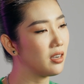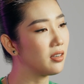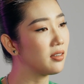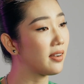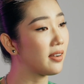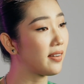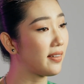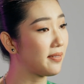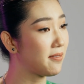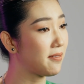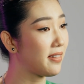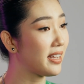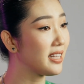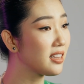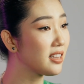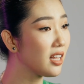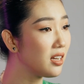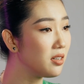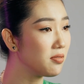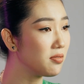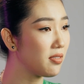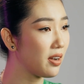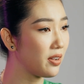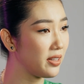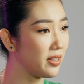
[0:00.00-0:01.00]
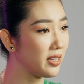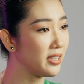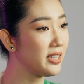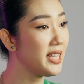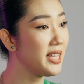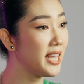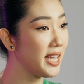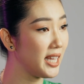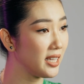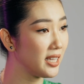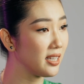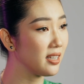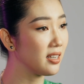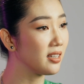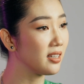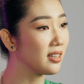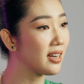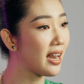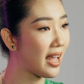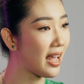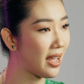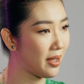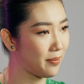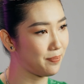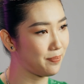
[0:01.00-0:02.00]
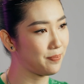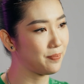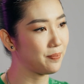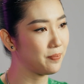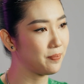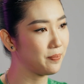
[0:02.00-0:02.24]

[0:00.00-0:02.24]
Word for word: ngân phải tin vào những gì ngân làm